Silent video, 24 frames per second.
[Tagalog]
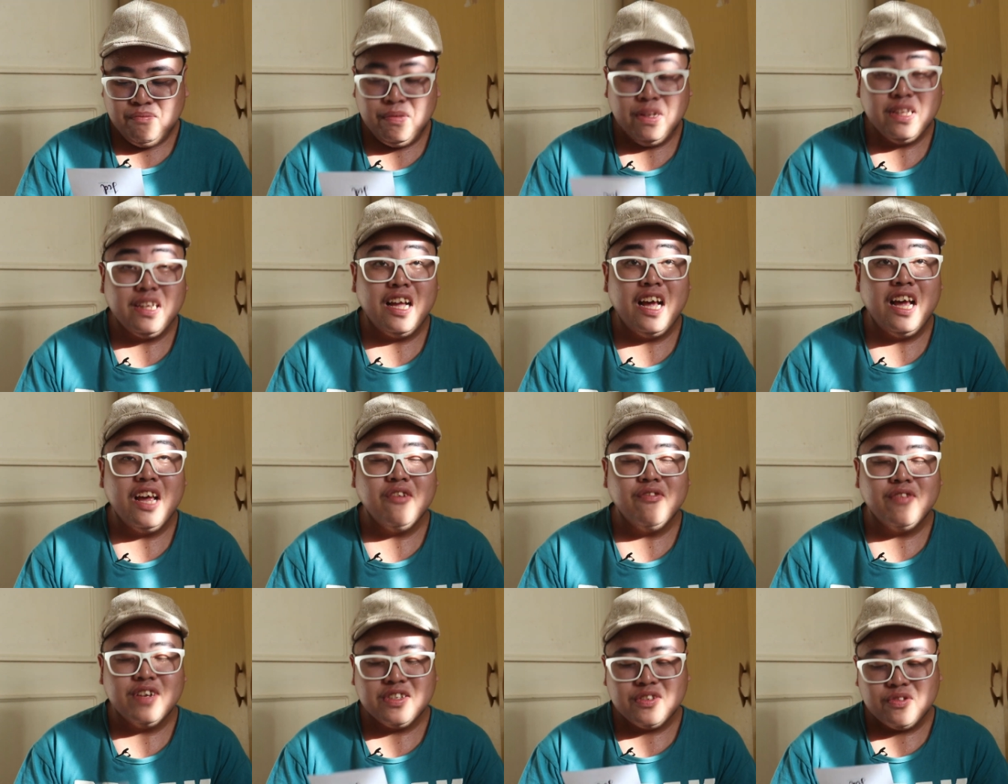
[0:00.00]
But
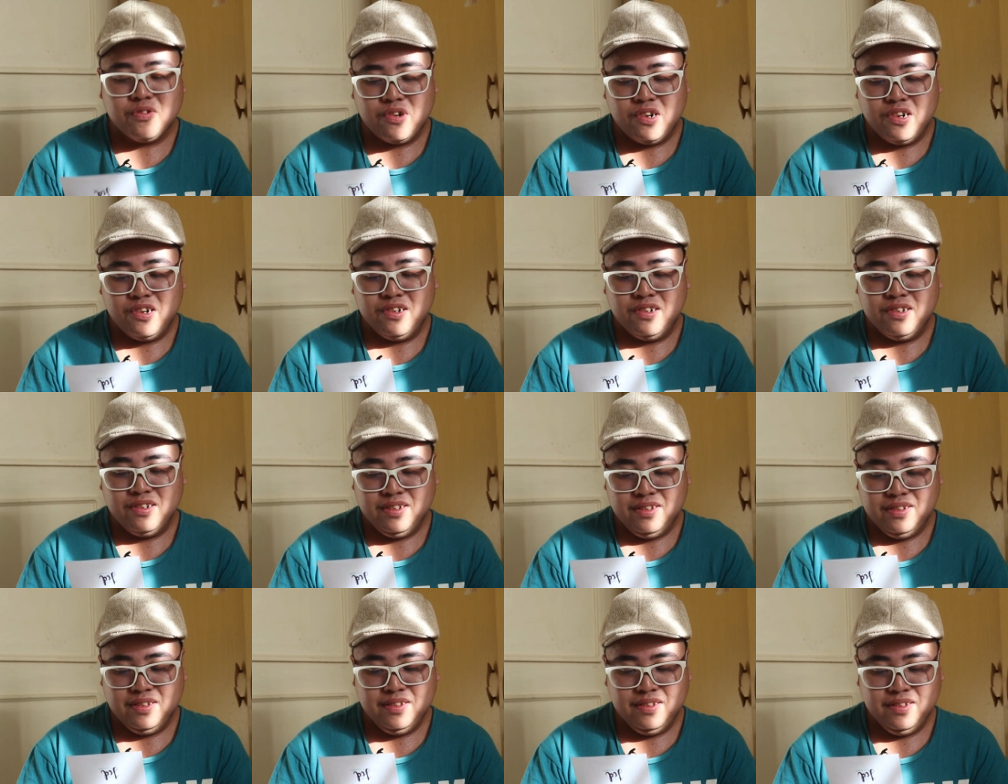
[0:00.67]
I was wrong.
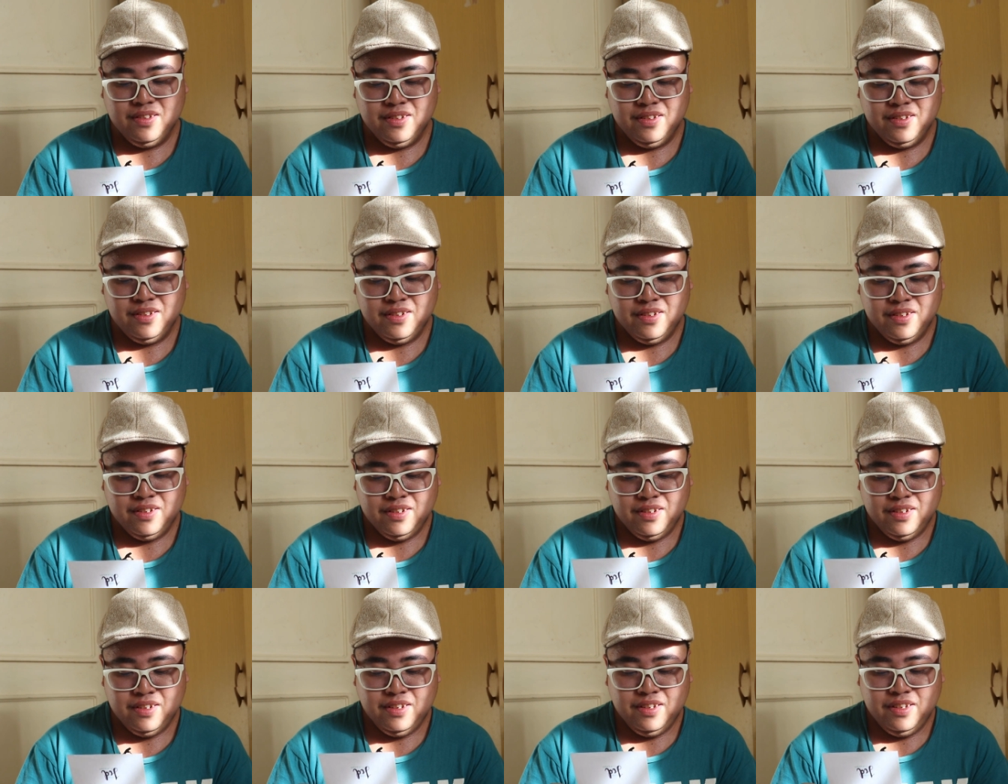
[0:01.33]

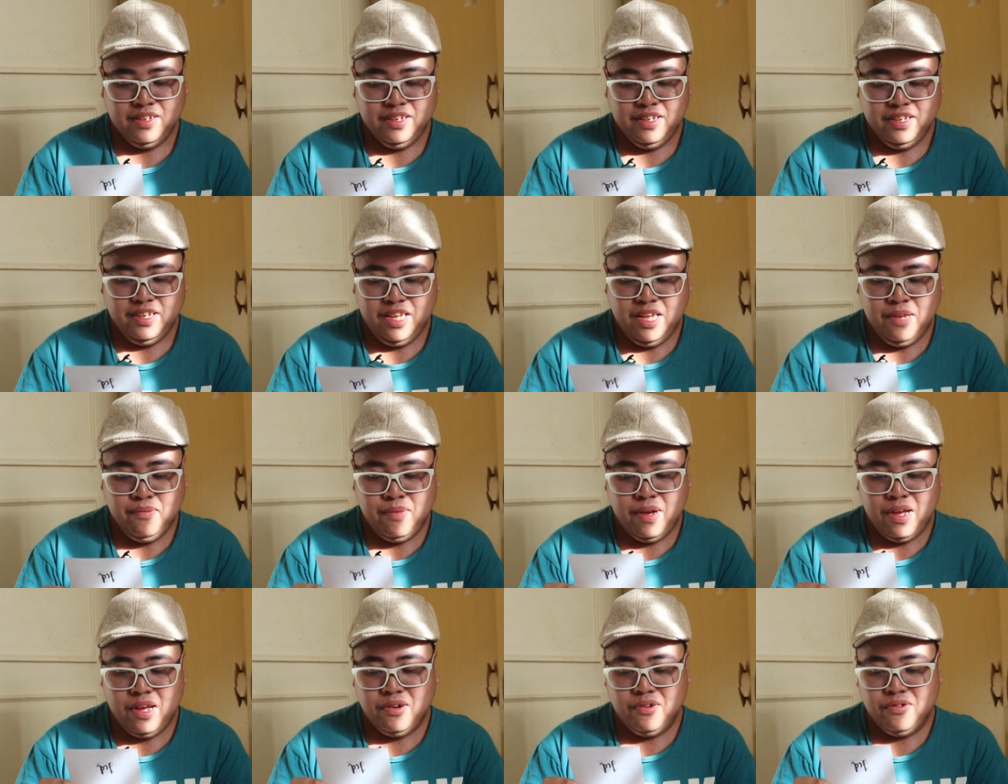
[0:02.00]

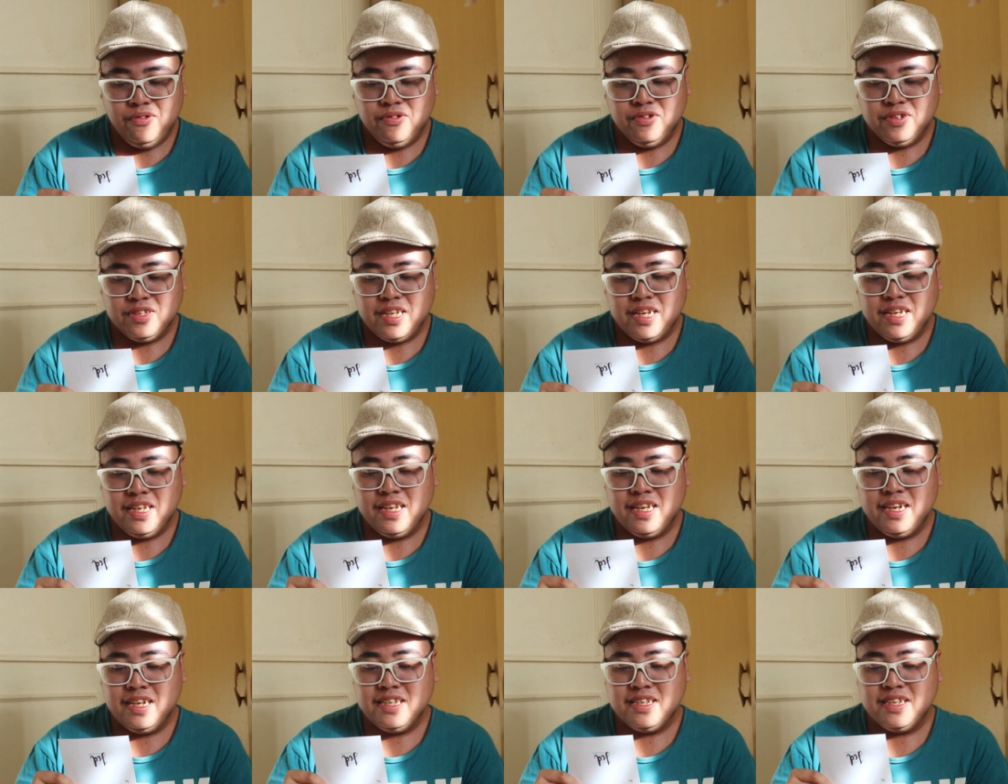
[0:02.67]
Iba ang
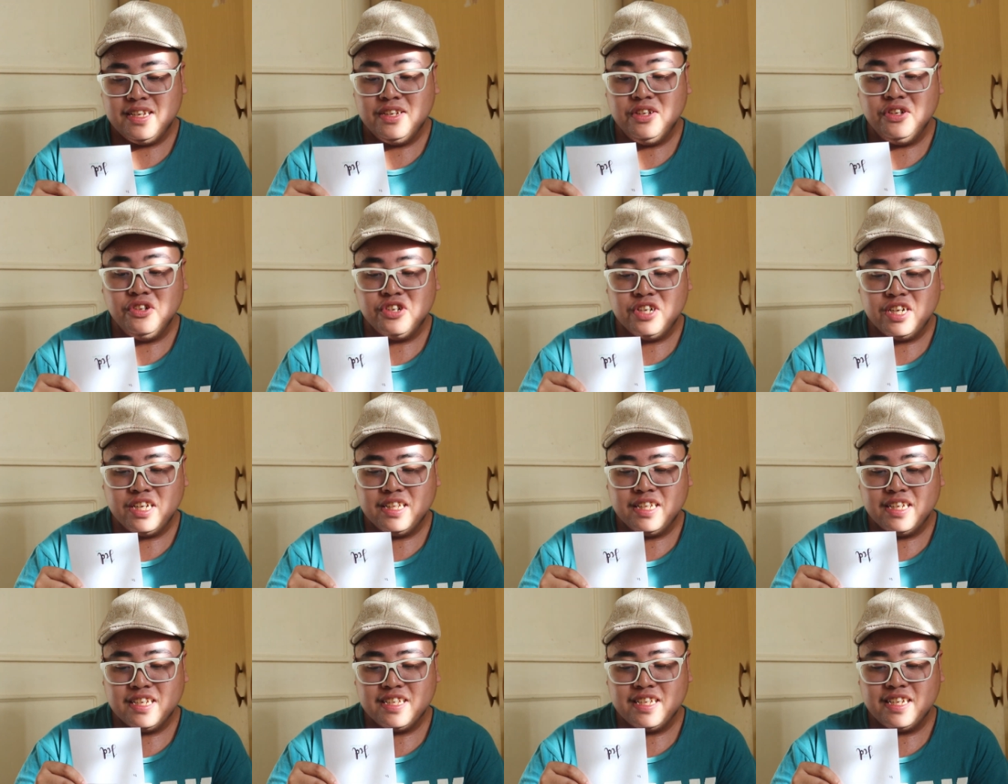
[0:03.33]
husay ng isang
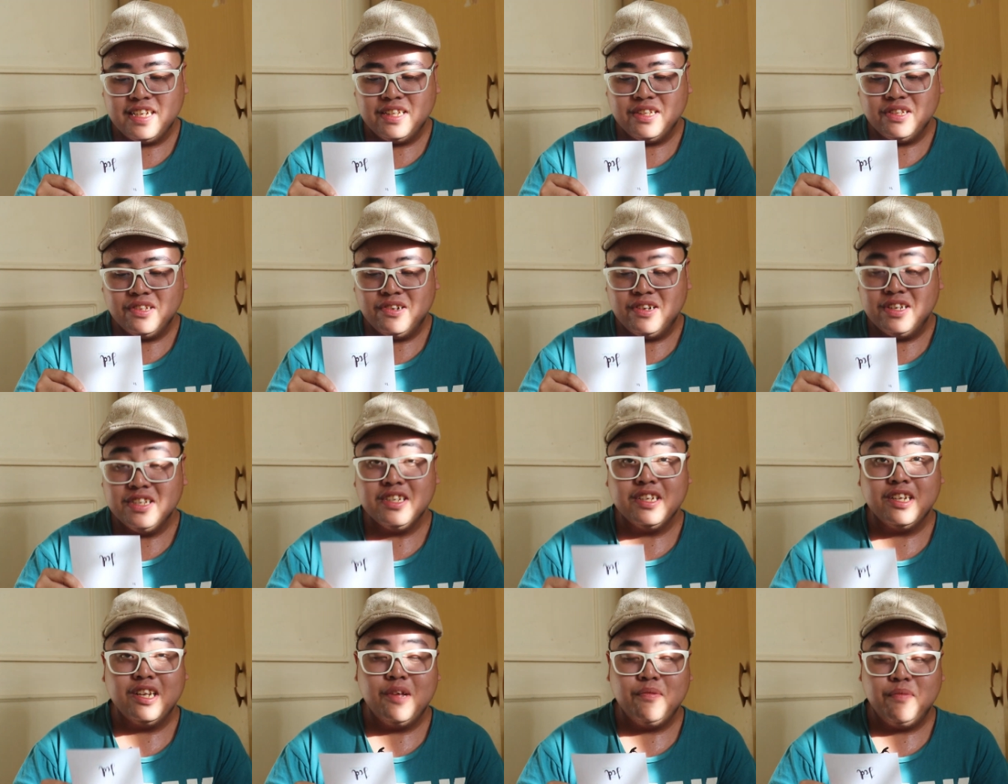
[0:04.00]
Jed Jacinto!
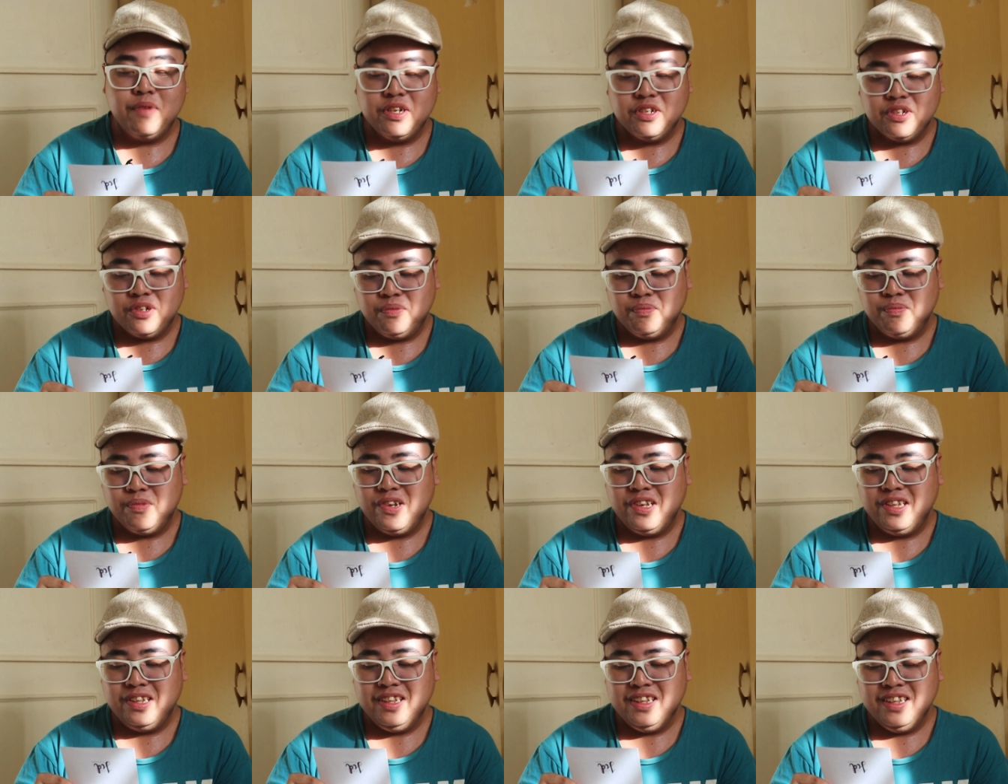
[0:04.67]
Exclamation
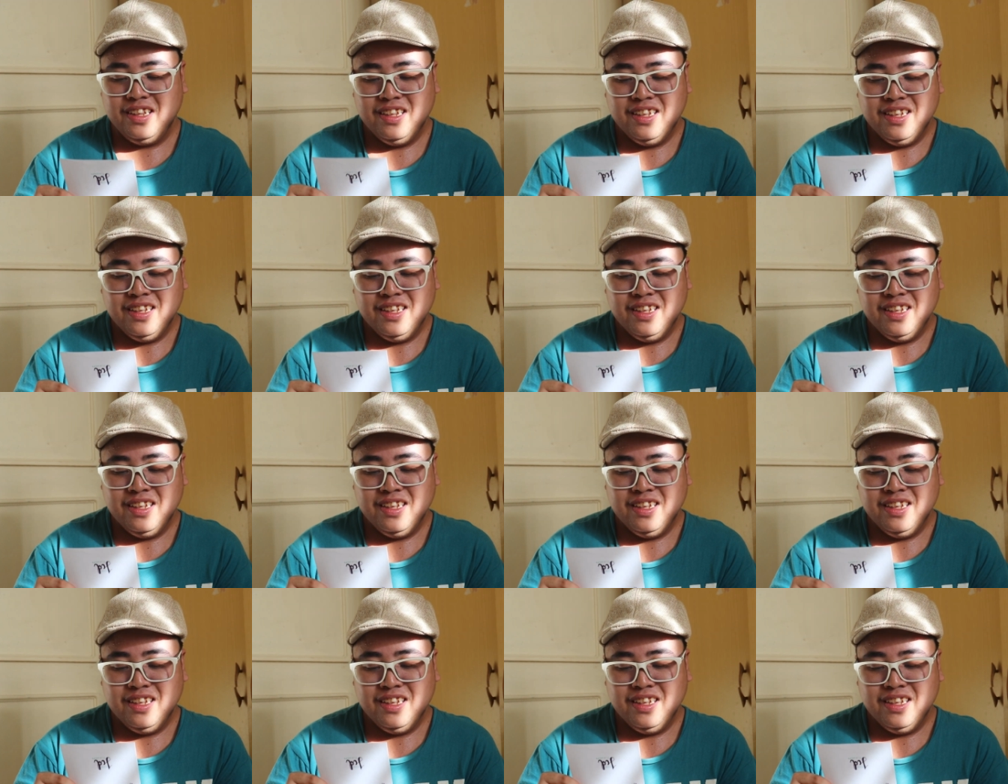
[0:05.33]
point.